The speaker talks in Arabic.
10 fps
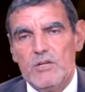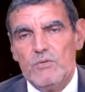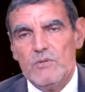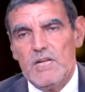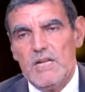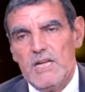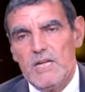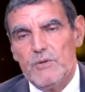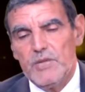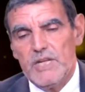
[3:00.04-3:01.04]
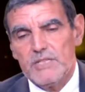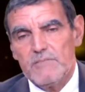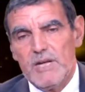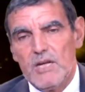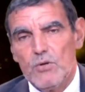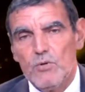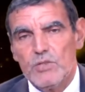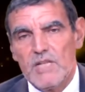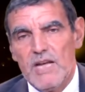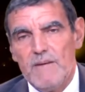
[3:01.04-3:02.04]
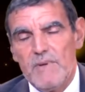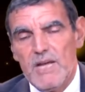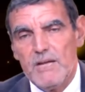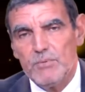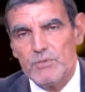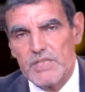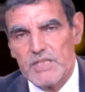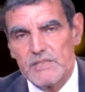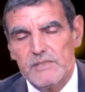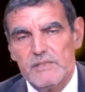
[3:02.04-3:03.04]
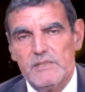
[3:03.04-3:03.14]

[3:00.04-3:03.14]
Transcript: يكون حلويات مخلوطة مع بروتينات